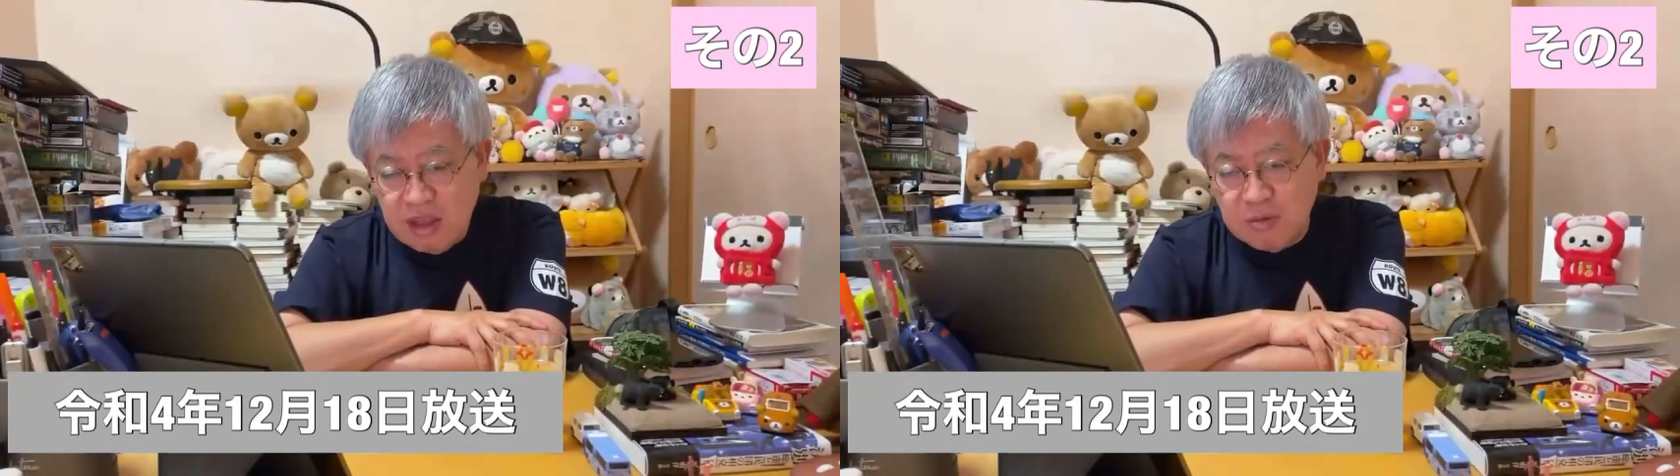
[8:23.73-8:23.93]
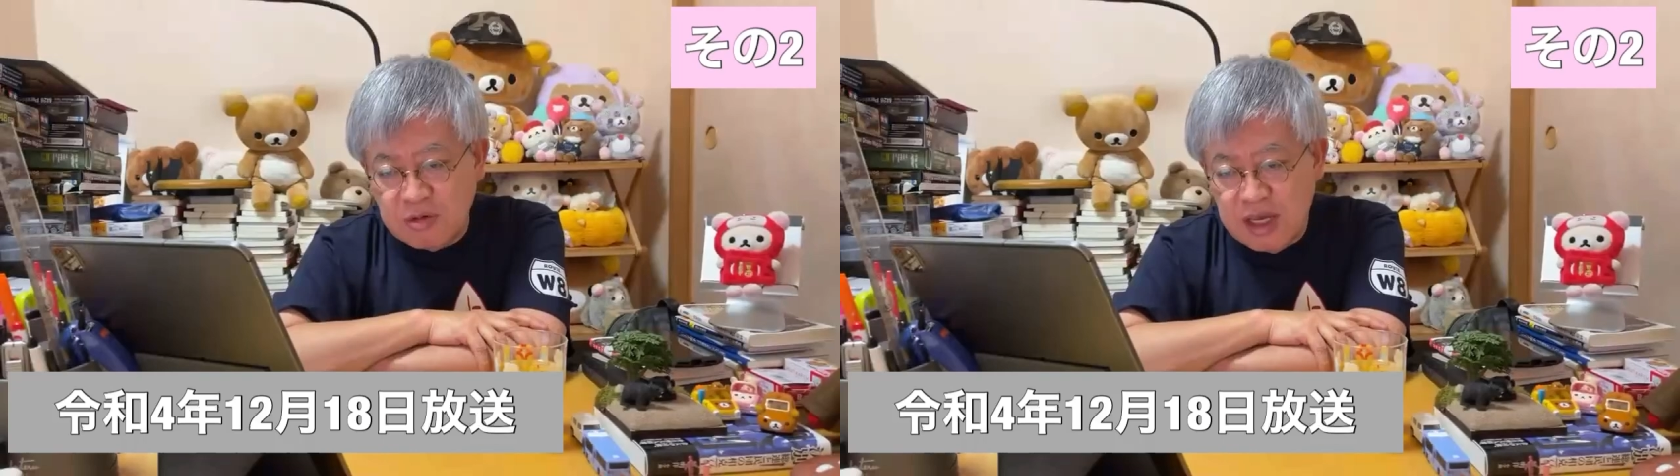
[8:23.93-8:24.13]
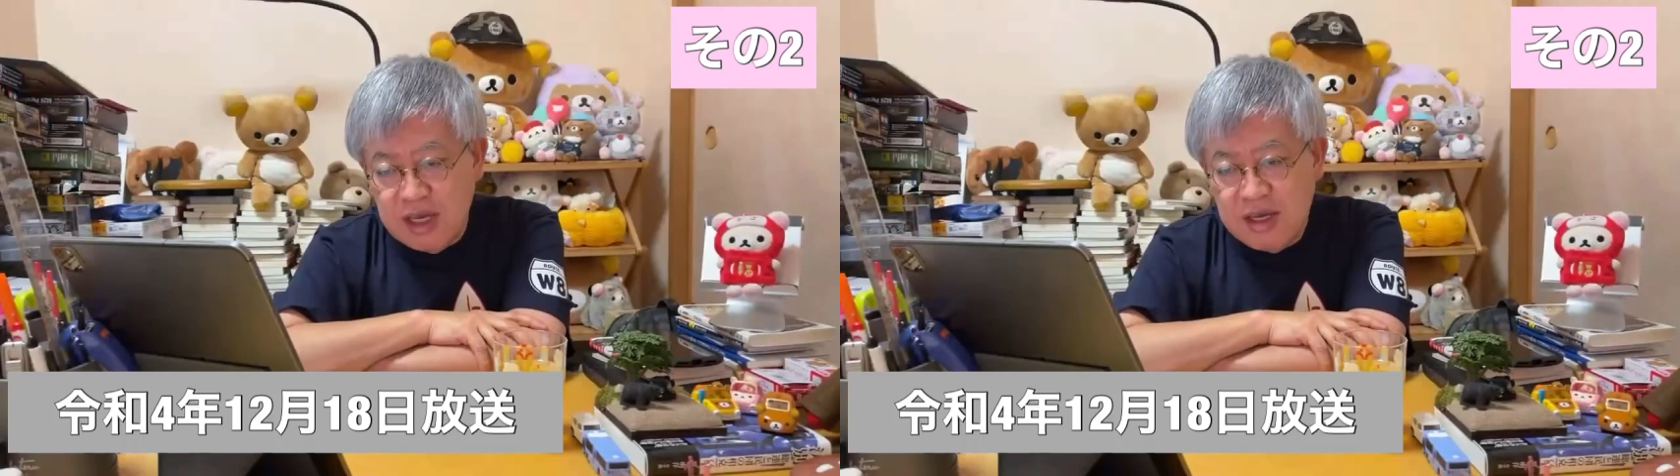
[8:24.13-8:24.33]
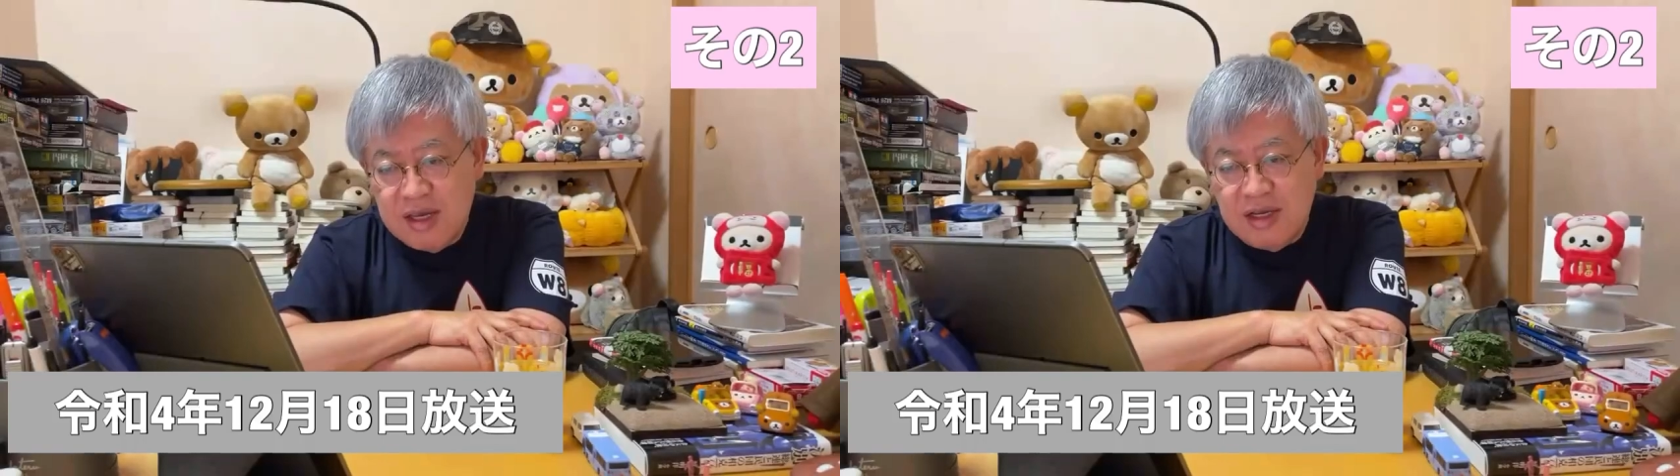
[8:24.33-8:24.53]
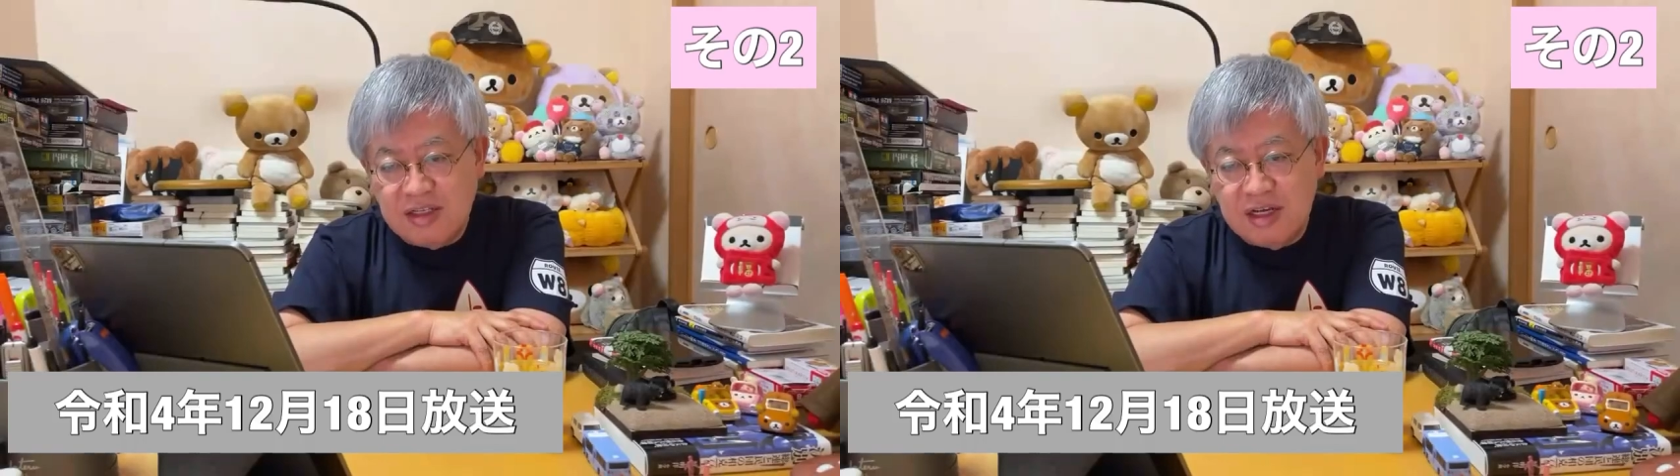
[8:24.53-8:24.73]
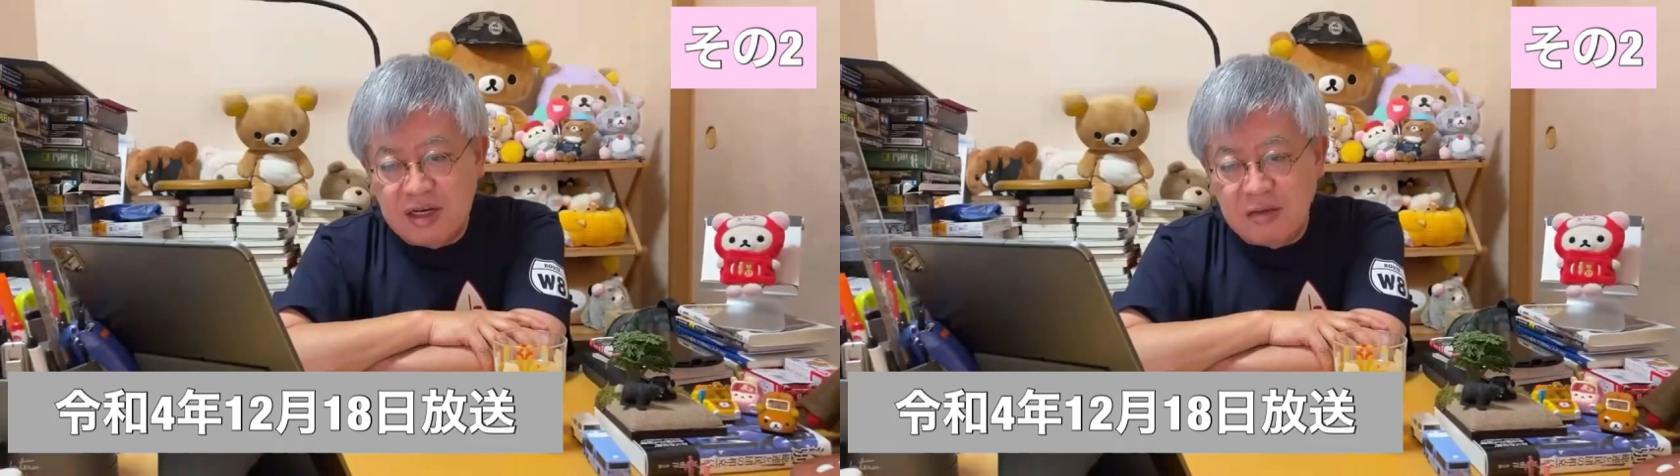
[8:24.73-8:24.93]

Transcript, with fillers: でもね、じゃあ